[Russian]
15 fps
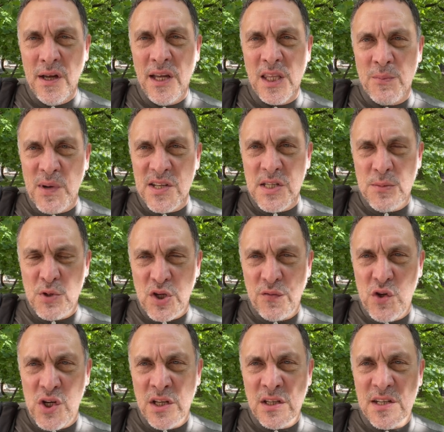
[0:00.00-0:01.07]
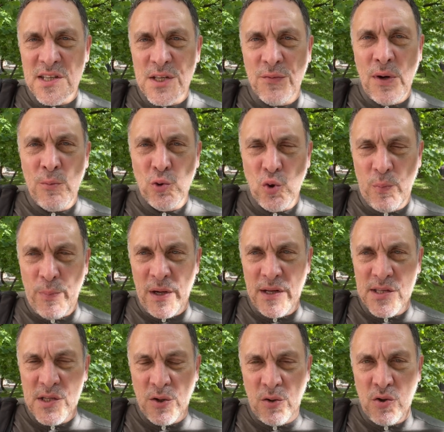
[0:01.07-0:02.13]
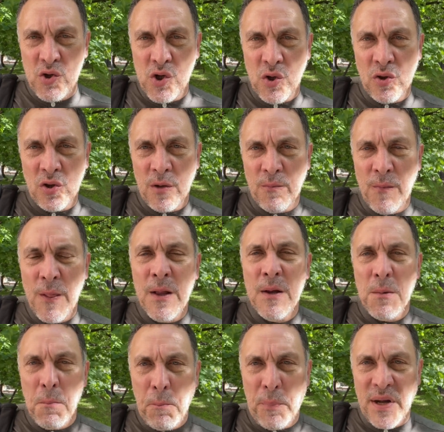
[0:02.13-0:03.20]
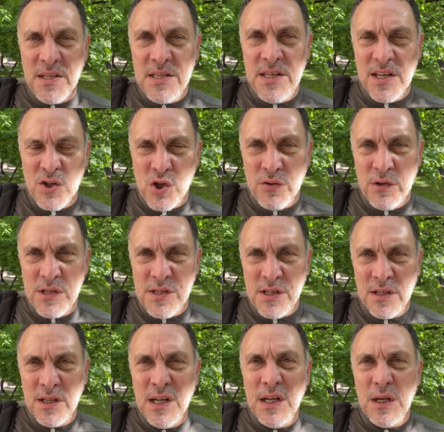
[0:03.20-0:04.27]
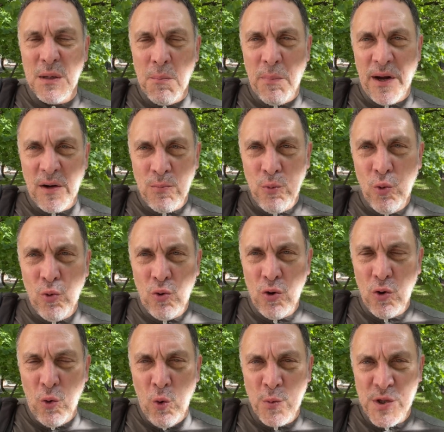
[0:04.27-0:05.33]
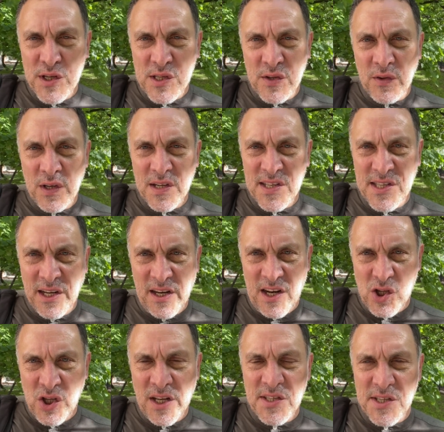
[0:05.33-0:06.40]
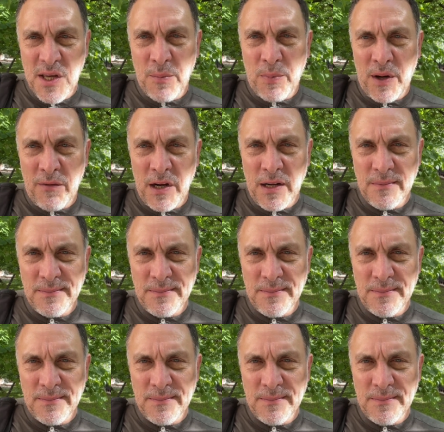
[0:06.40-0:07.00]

Это Максим Шевченко, свободу политзаключенным, поддерживайте борьбу общества за гражданские права.